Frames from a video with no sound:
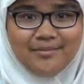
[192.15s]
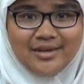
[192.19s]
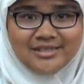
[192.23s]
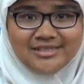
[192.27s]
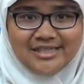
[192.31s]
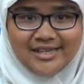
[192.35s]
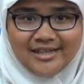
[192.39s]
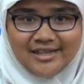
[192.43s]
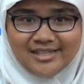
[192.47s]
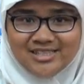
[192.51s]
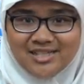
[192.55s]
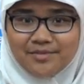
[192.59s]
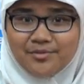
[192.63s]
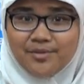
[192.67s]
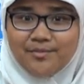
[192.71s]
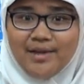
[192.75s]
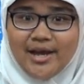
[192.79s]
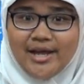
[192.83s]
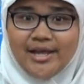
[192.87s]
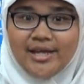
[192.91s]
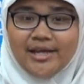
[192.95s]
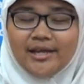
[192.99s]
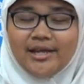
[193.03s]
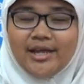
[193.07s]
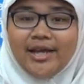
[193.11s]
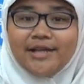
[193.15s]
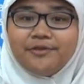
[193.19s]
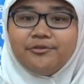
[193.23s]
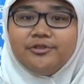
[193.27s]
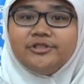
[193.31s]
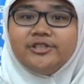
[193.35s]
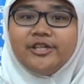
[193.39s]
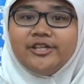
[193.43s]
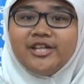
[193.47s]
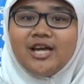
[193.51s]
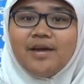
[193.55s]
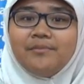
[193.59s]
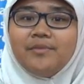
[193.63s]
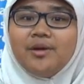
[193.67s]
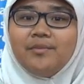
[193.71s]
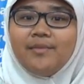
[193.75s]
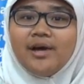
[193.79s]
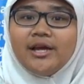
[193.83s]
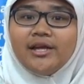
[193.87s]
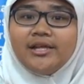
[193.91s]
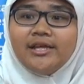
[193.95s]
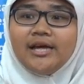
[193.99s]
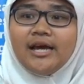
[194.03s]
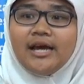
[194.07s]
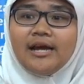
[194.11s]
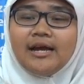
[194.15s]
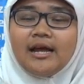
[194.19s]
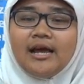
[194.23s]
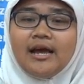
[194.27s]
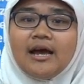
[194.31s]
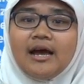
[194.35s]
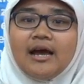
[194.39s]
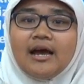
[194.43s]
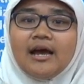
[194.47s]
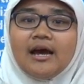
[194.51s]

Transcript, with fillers: bahasa Inggris lebih baik itu jadi ambil bagian